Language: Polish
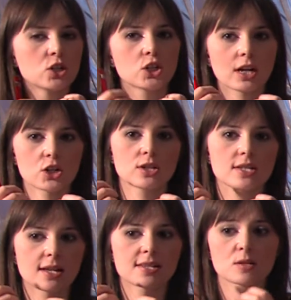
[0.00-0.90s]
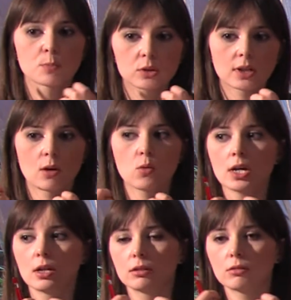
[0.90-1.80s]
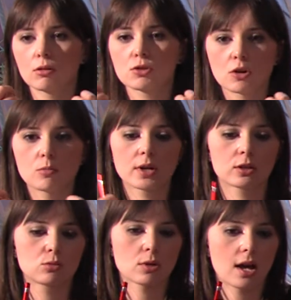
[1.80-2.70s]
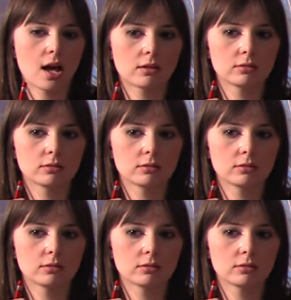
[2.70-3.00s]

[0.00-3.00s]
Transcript: Czy Wielu. każdy z nas spotkał no, osobę, która